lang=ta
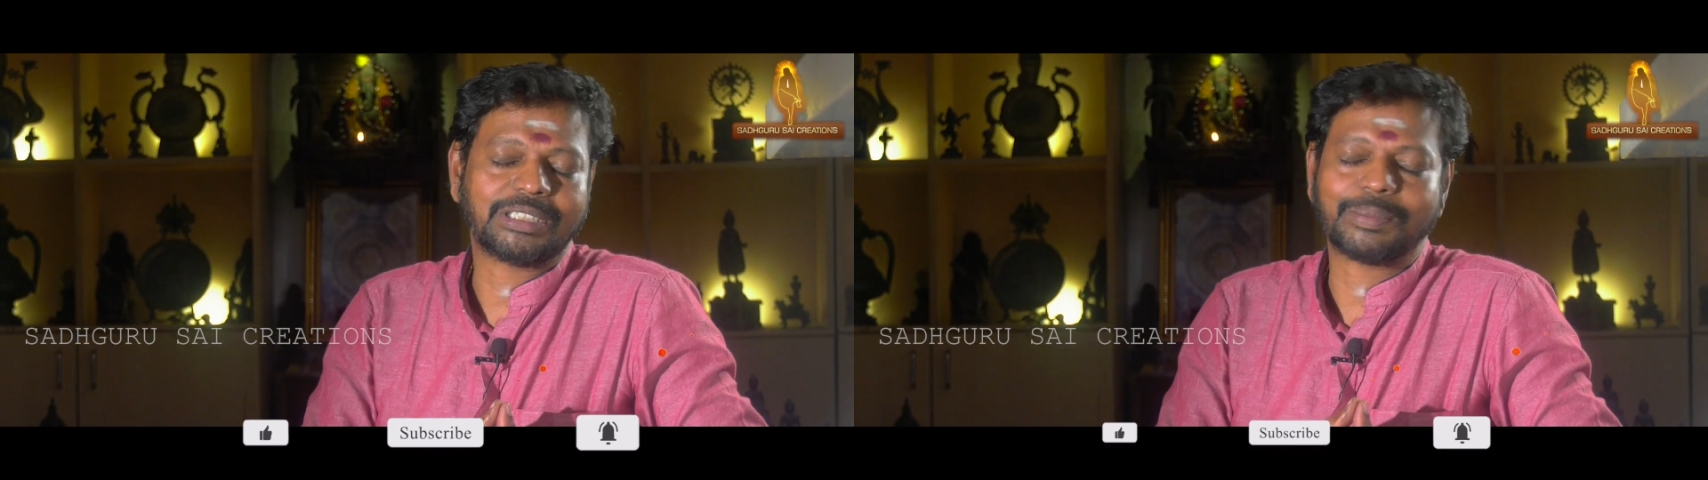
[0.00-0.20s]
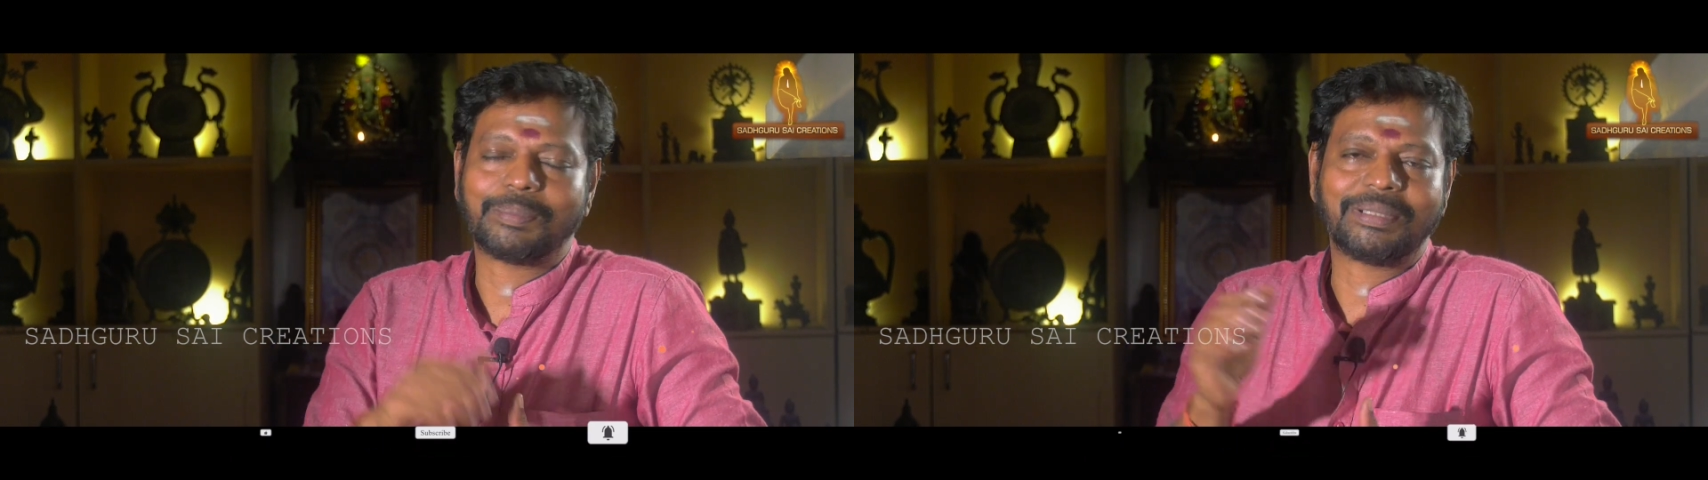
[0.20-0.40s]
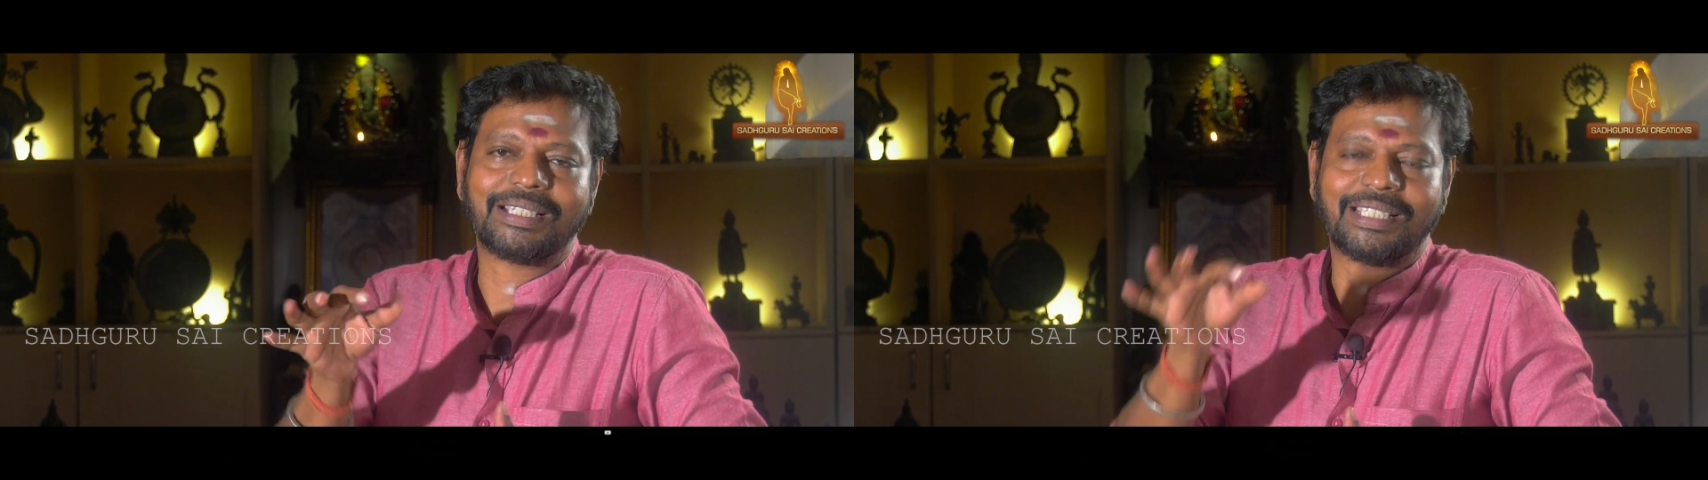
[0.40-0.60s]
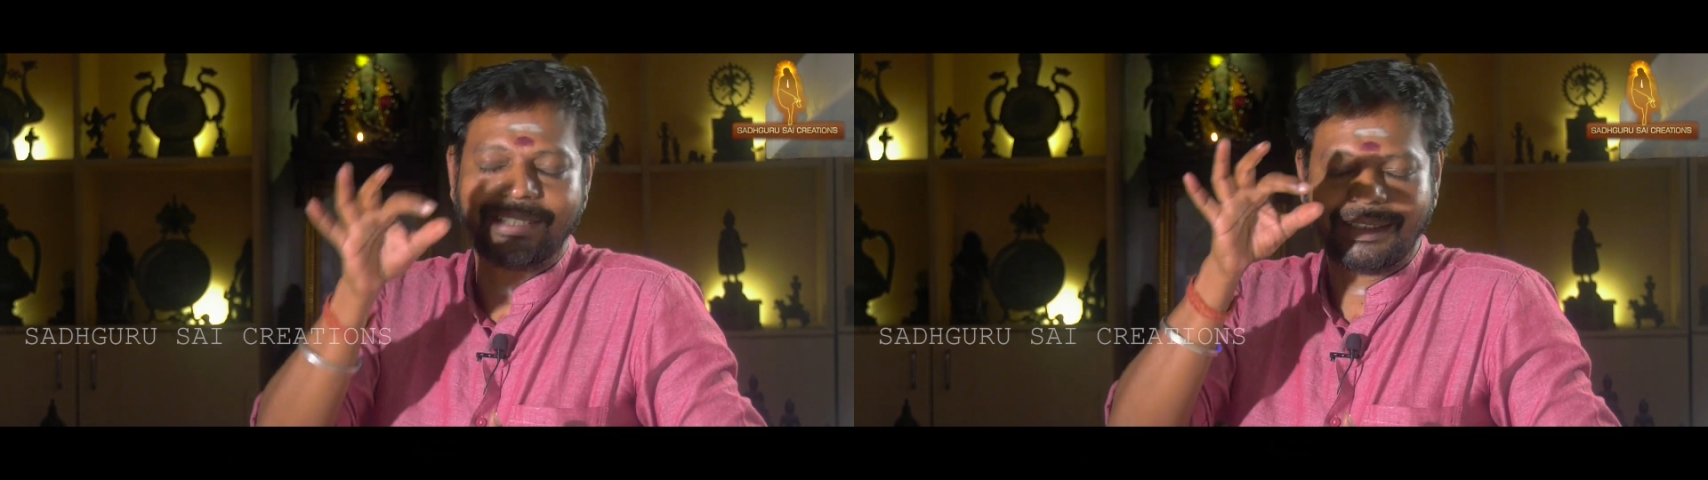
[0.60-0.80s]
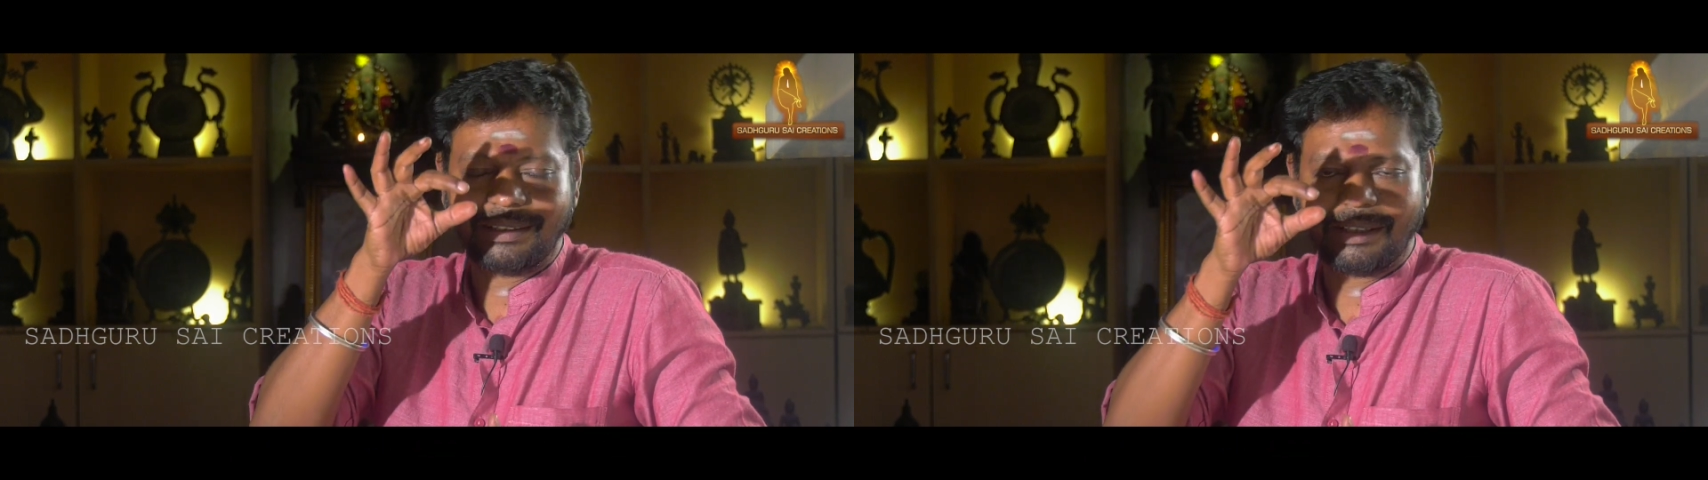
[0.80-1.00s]
நினச்சிருப்போம் அப்படி
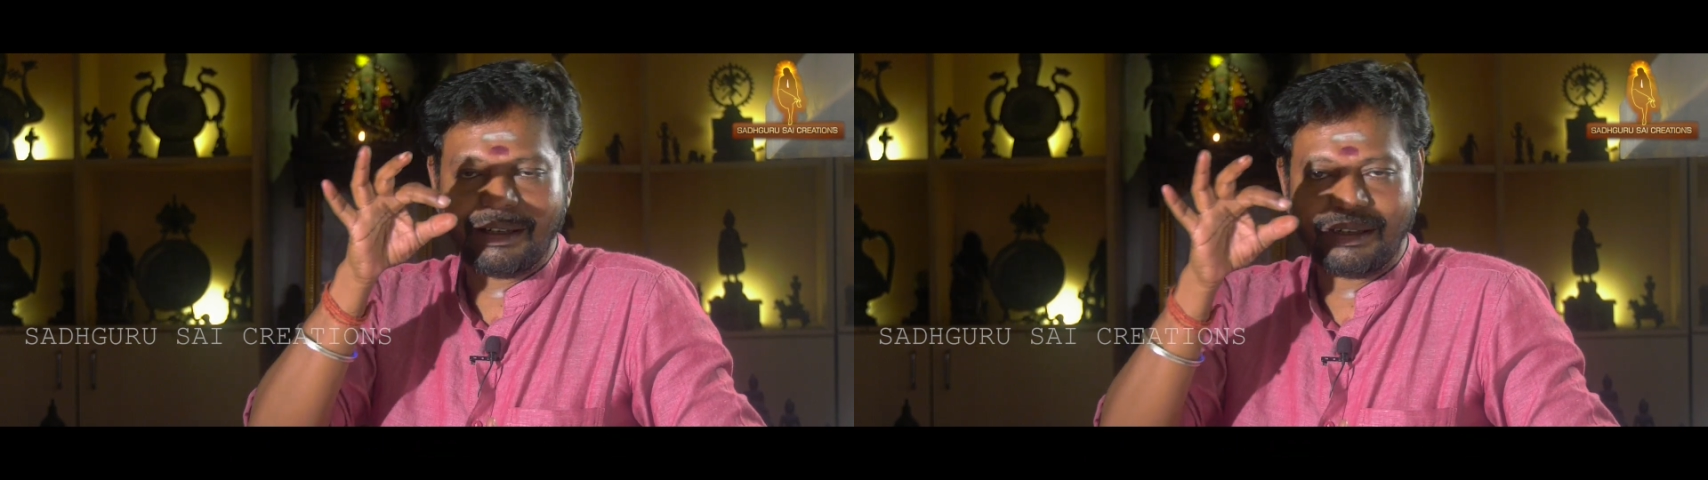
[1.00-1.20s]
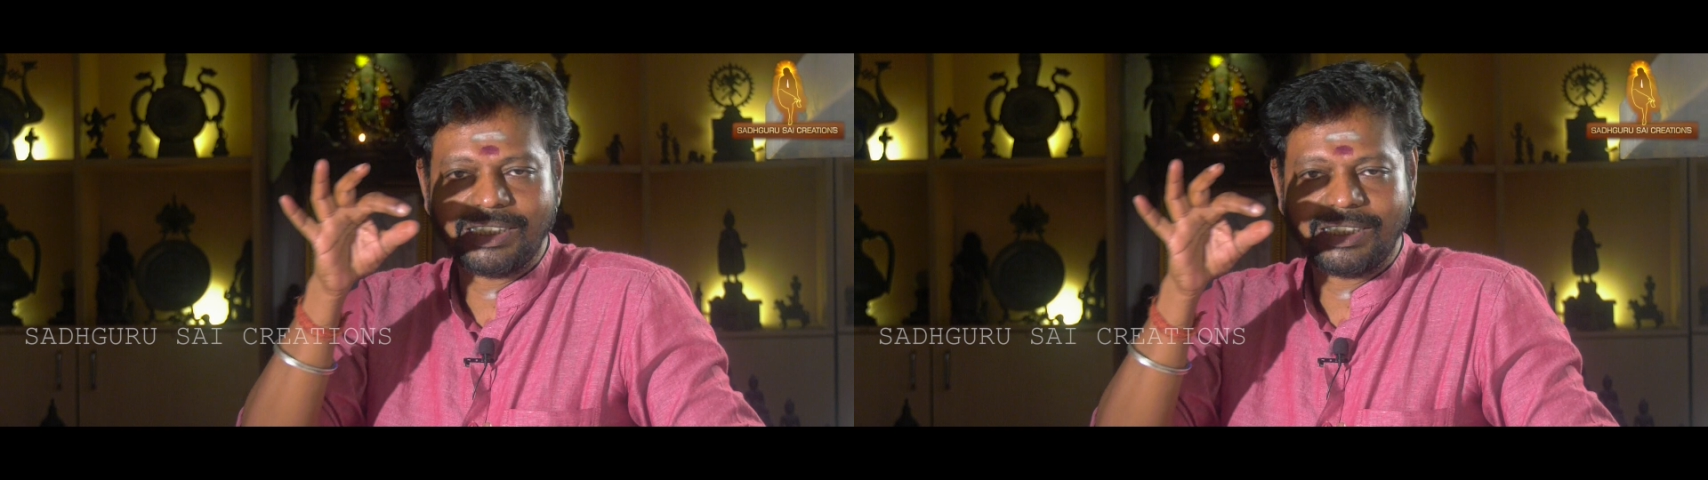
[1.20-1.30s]
கிடையாது இந்த